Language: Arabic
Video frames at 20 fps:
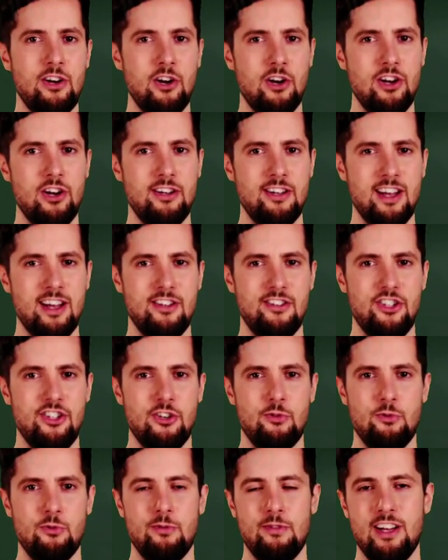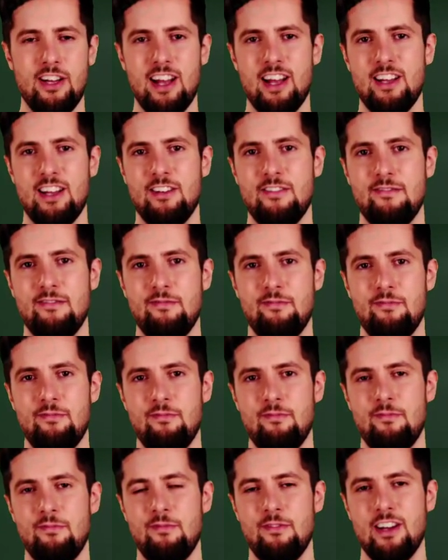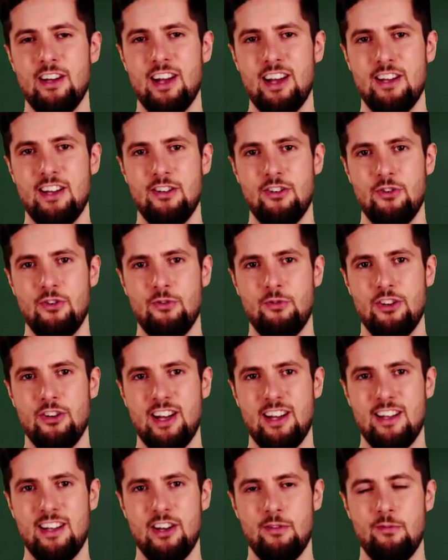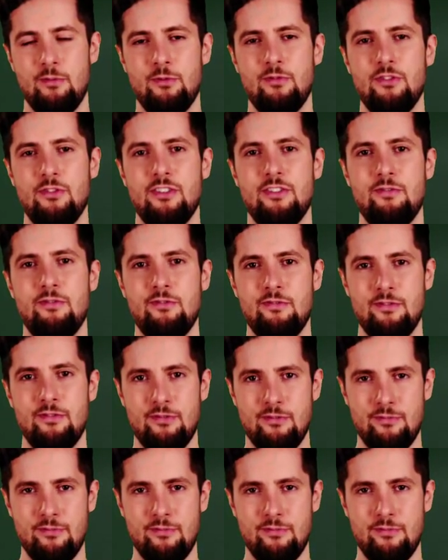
ويتعجب منها هل هناك منصف